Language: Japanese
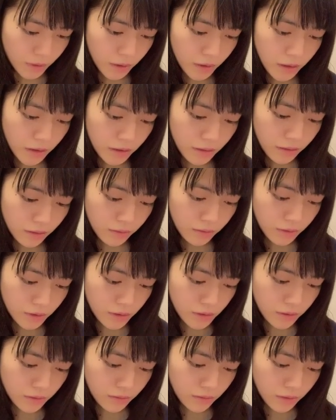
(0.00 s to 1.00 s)
あれ行ったのい
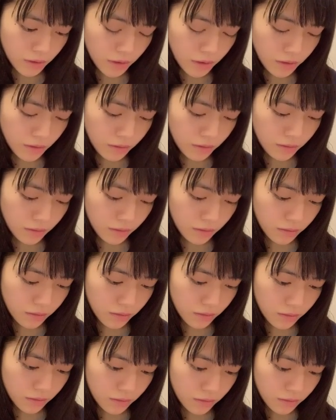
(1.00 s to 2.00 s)
つぐらいだったっ
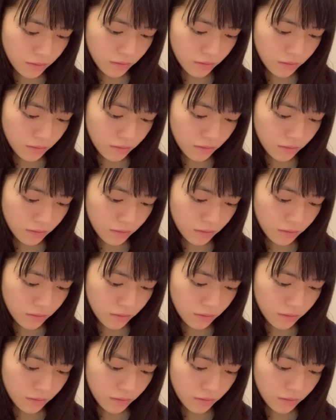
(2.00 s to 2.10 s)
け？